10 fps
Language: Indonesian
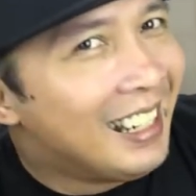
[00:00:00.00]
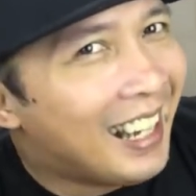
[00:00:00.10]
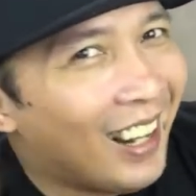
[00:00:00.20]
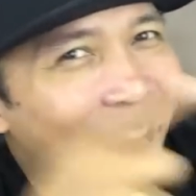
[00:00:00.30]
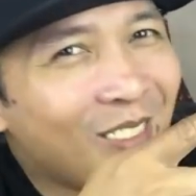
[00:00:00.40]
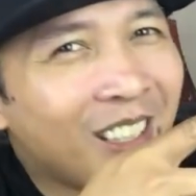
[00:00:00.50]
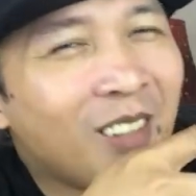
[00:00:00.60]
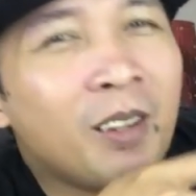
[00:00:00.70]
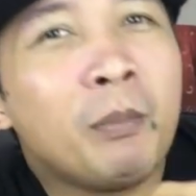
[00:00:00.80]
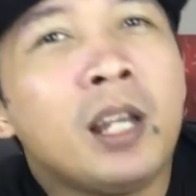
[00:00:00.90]
Kalau
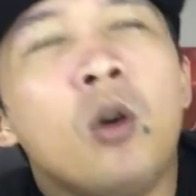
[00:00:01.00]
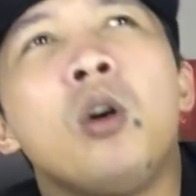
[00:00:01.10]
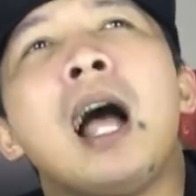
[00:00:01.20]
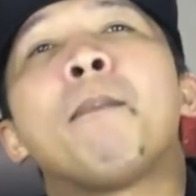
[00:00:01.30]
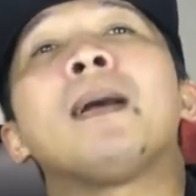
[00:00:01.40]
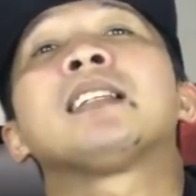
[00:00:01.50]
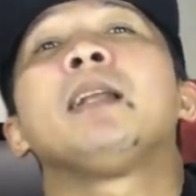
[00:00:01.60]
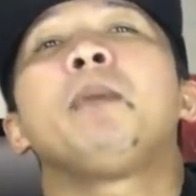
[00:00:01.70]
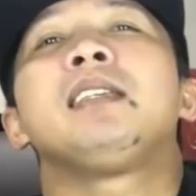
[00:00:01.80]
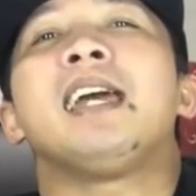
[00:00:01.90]
teman-teman bingung apa
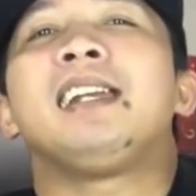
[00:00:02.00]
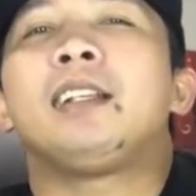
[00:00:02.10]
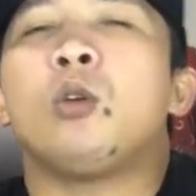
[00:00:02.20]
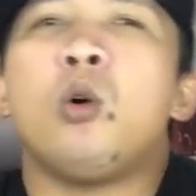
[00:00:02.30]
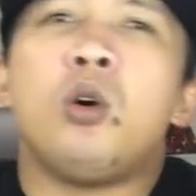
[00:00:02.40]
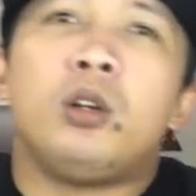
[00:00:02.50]
sleeping giant itu,